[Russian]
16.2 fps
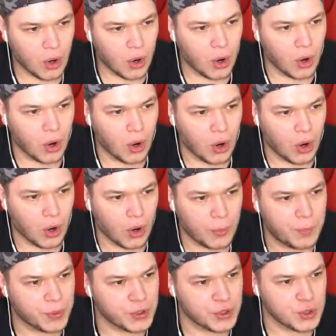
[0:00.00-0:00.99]
О,
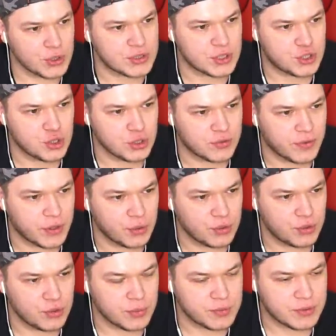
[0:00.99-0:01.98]
просто что творю,
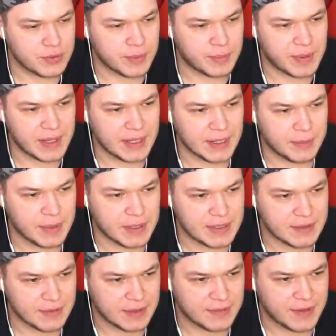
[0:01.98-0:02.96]
ёпс. Да блин, опять,
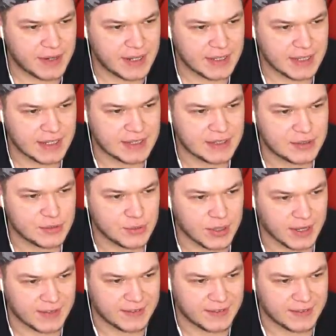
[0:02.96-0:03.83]
это вред, да, сука.